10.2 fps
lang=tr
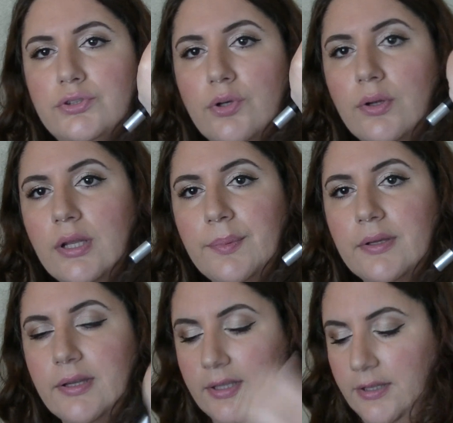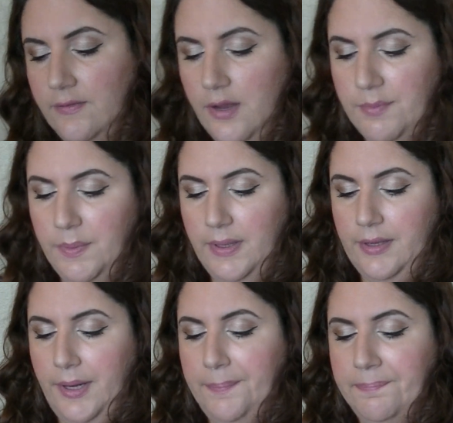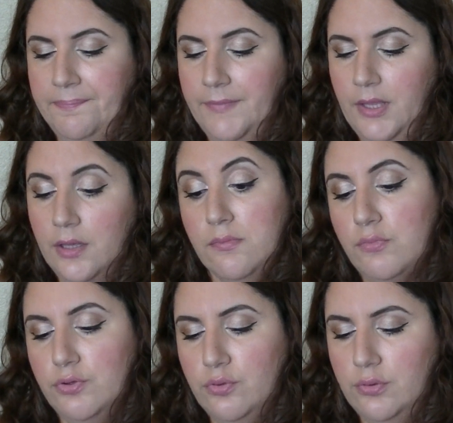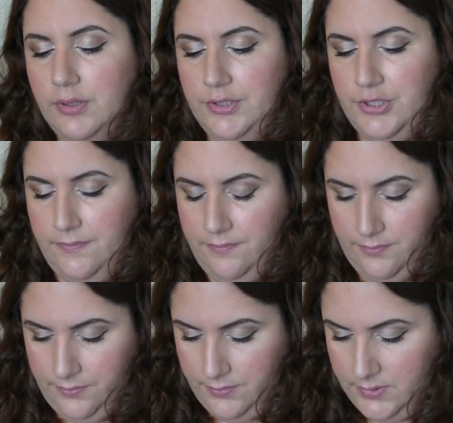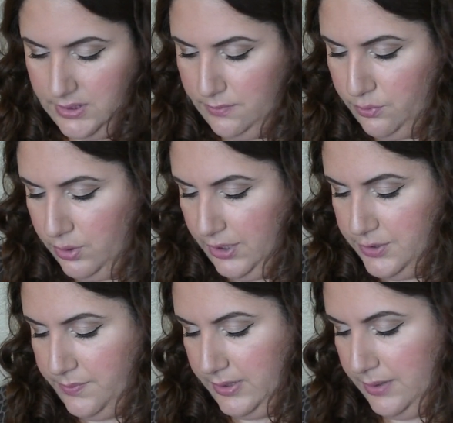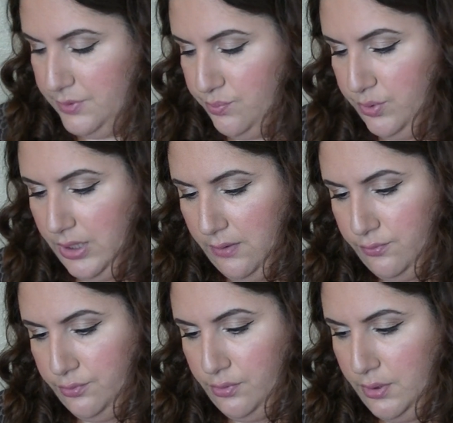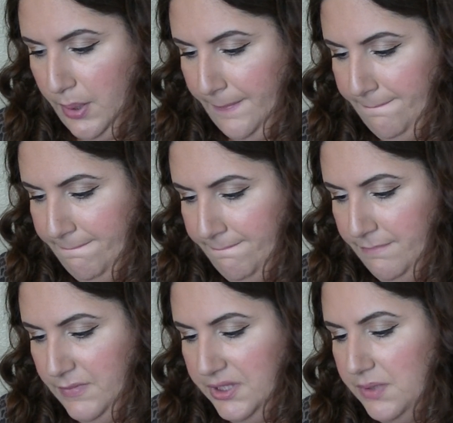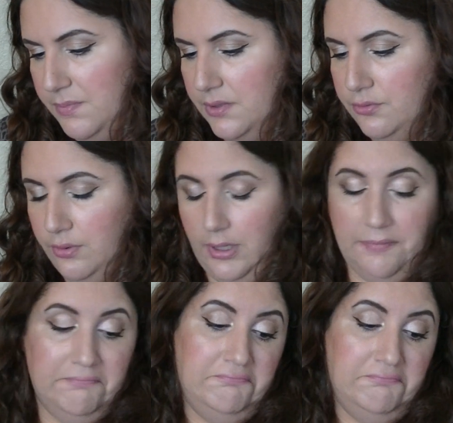Şöyle bir rengi var. BB krem. Onu kullanacağım. Tam boyu kaç paraymış bu yavrunun? 27 dolar.